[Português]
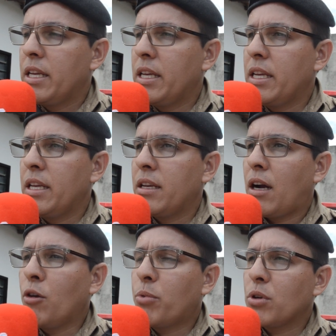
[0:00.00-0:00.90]

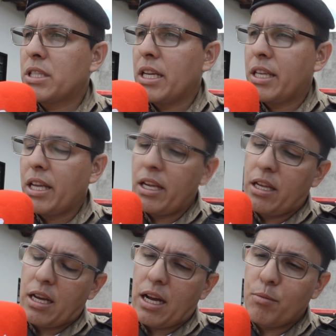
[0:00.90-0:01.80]
E ao
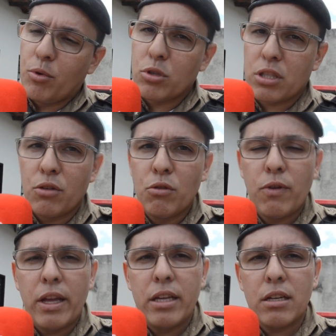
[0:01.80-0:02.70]
proceder a busca no
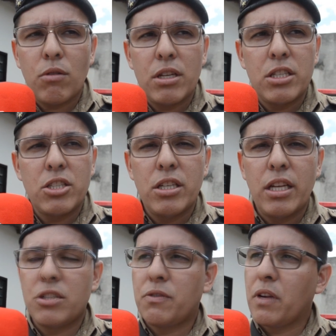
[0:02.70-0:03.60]
veículo, a gente
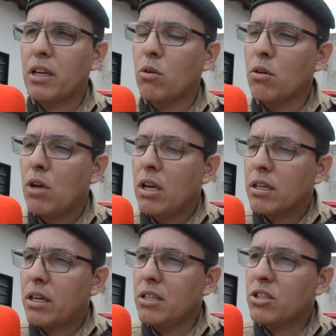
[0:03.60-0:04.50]
identificou
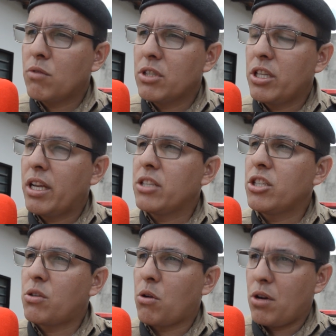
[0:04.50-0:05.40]
grande
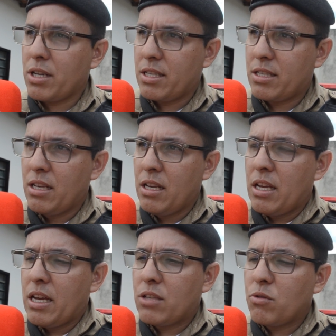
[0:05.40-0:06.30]
quantidade de drogas,
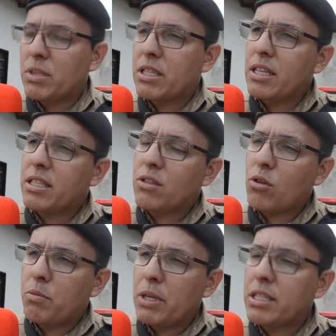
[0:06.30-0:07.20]
é substância
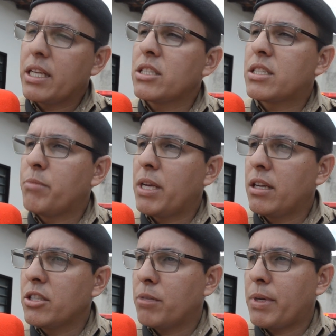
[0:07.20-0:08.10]
entorpecente
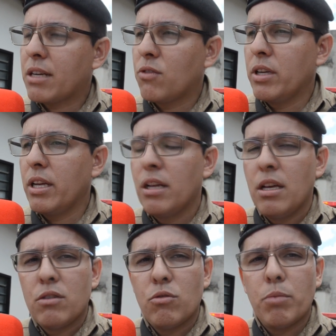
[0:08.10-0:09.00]
semelhante à maconha,
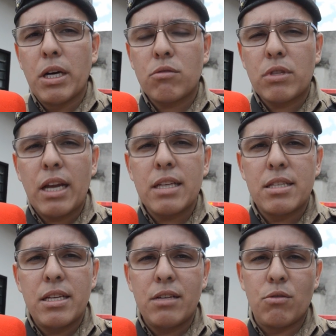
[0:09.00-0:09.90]
no banco
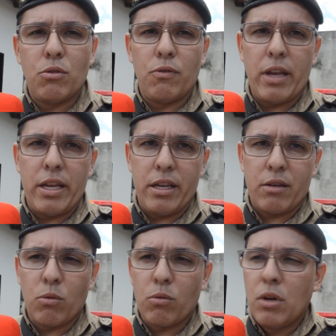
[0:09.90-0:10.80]
traseiro do veículo